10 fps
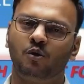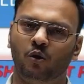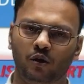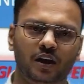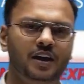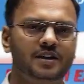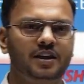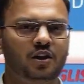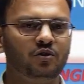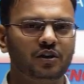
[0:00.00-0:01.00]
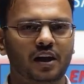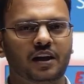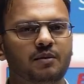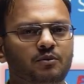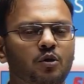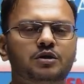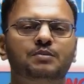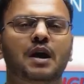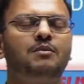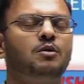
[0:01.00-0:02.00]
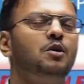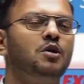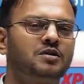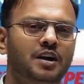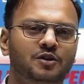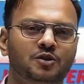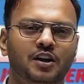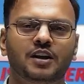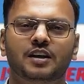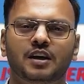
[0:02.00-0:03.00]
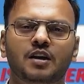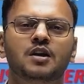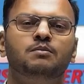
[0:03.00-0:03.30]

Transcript: खोल के देख सकते हो टेलीग्राम को और इसमें आपको बहुत सारा जो है डाटा